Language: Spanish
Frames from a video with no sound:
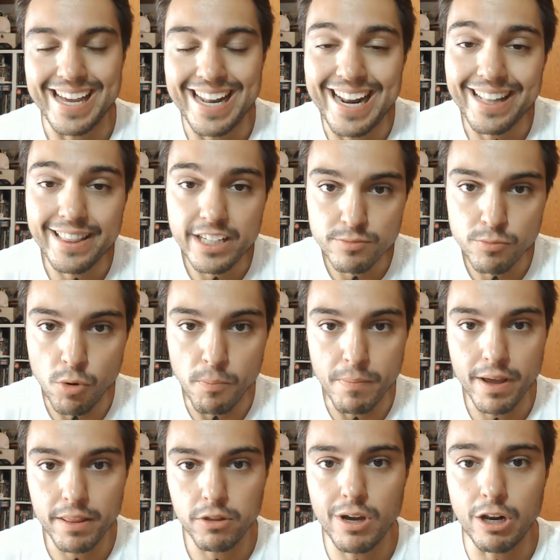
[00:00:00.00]
grandes
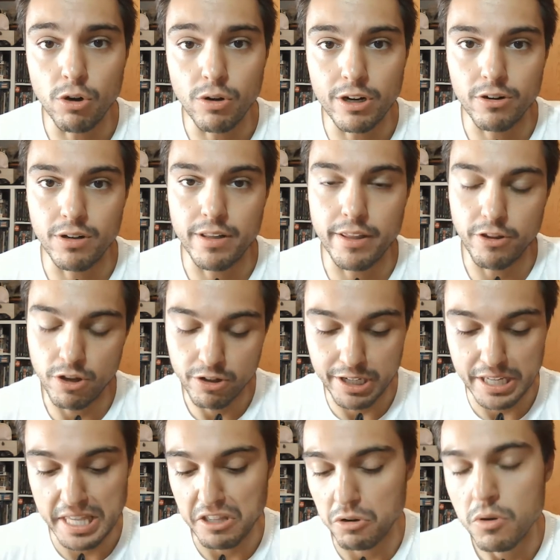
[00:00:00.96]
bombazos a lo largo del día
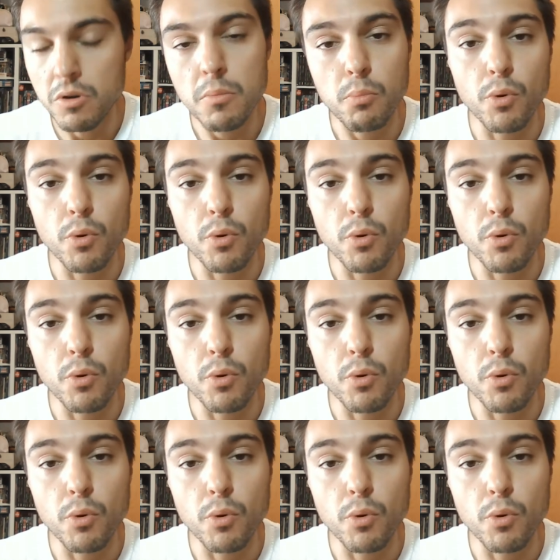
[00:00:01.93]
aunque ya digo,